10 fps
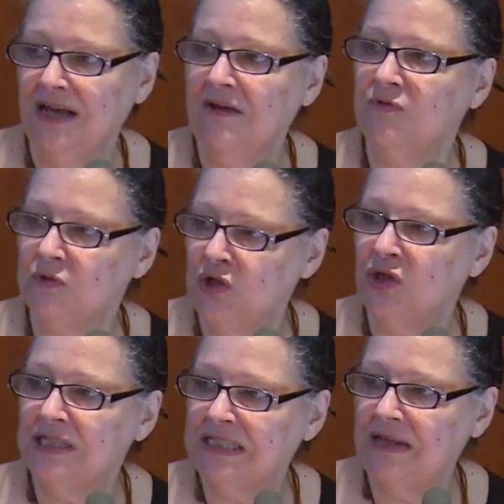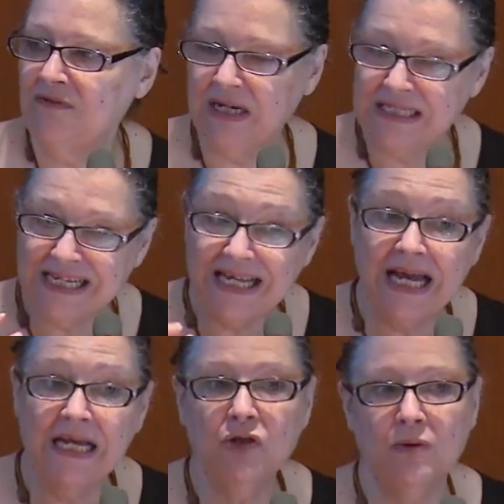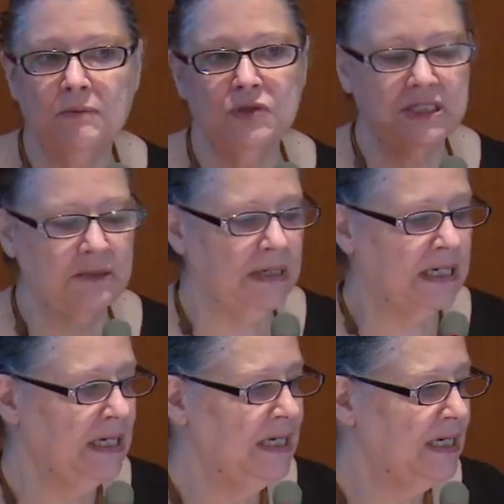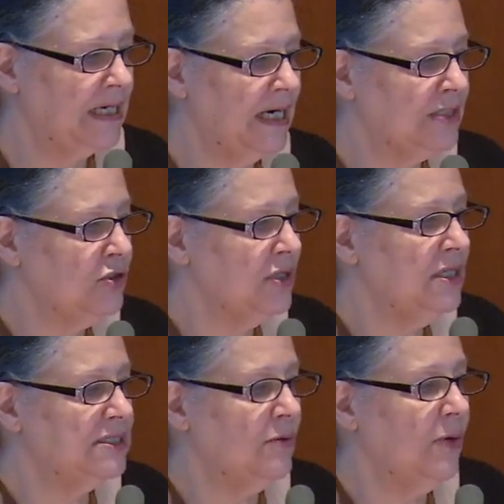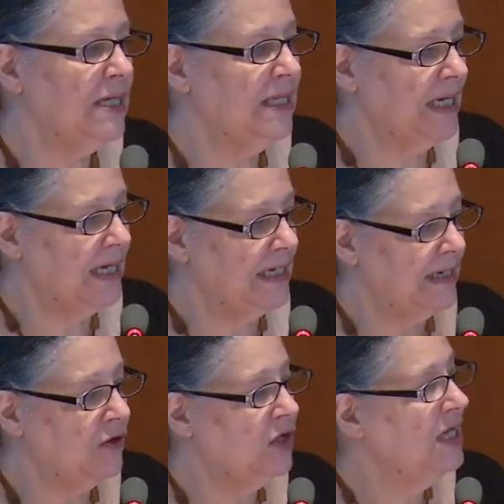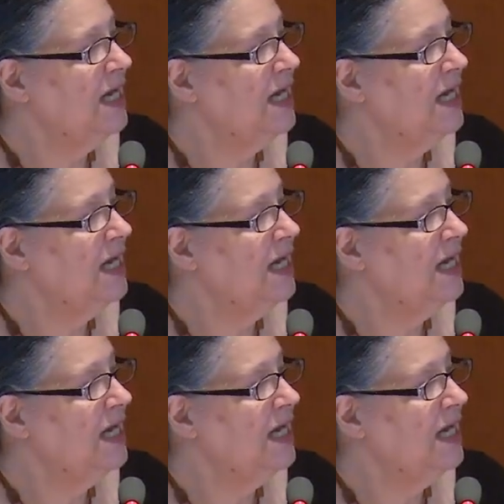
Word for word: en función de esa diferencia y a esto vamos a llamar relaciones desiguales de género.